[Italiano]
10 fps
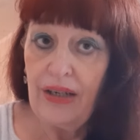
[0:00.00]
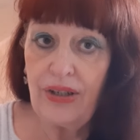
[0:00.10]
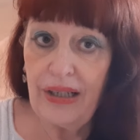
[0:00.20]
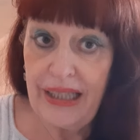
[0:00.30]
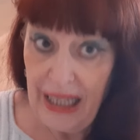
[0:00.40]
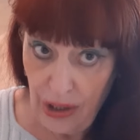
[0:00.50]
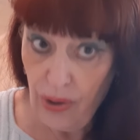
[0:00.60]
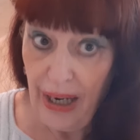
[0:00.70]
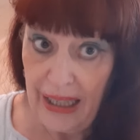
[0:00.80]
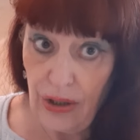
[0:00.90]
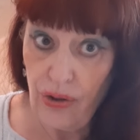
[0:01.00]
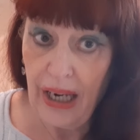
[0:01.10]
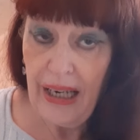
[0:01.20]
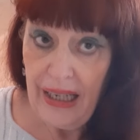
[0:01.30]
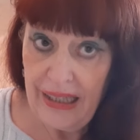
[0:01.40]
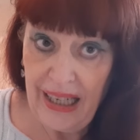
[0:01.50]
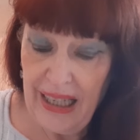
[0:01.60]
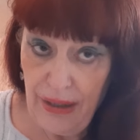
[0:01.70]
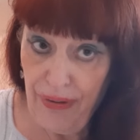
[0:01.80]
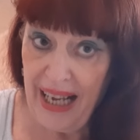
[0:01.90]
selezionata, cioè tra
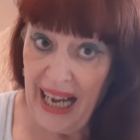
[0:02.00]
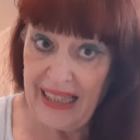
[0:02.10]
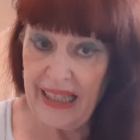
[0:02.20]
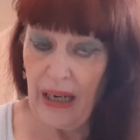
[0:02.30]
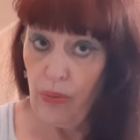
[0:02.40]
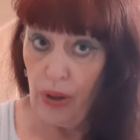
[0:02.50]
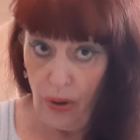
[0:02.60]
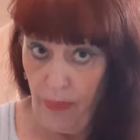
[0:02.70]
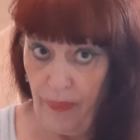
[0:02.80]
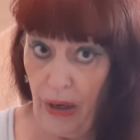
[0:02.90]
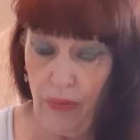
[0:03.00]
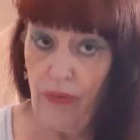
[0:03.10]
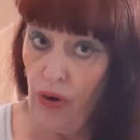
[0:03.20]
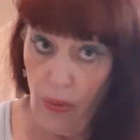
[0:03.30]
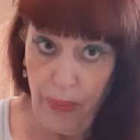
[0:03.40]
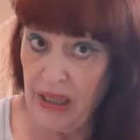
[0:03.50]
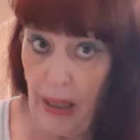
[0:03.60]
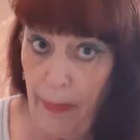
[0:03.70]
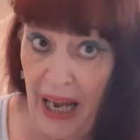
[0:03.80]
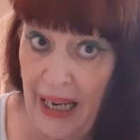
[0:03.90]
le sfigate a cui, a cui voi rompete
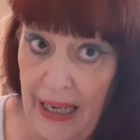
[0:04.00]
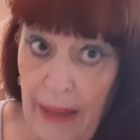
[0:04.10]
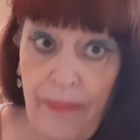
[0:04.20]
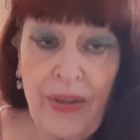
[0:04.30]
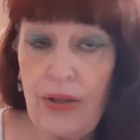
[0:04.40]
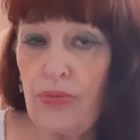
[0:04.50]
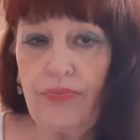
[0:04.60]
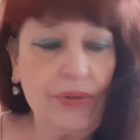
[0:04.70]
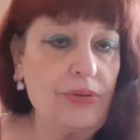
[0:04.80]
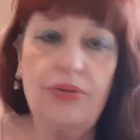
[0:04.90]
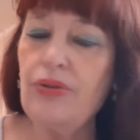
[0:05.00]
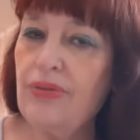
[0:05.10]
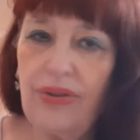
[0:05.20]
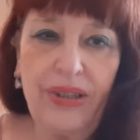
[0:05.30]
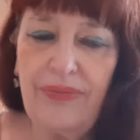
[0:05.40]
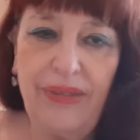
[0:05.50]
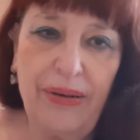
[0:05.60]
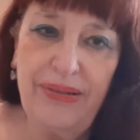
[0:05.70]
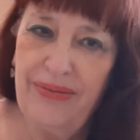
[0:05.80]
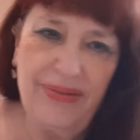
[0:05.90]
le palle. Scusa, non, non, non
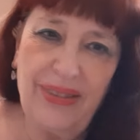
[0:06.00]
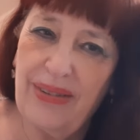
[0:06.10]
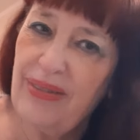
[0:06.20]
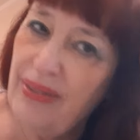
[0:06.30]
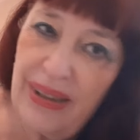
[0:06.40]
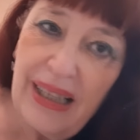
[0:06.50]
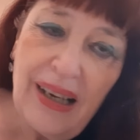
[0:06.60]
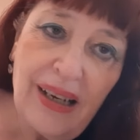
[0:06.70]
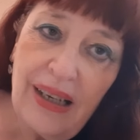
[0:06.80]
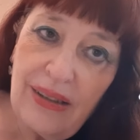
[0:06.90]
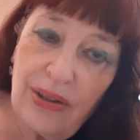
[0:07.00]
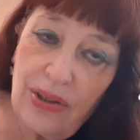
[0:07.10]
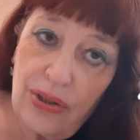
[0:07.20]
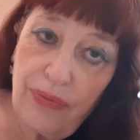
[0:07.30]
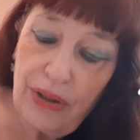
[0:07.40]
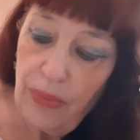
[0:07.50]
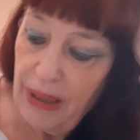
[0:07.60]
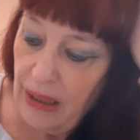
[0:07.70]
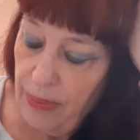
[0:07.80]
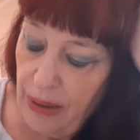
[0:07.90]
non so se ho fatto
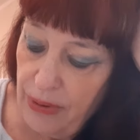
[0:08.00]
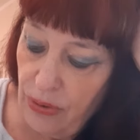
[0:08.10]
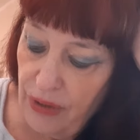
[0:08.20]
bene ad aprire questo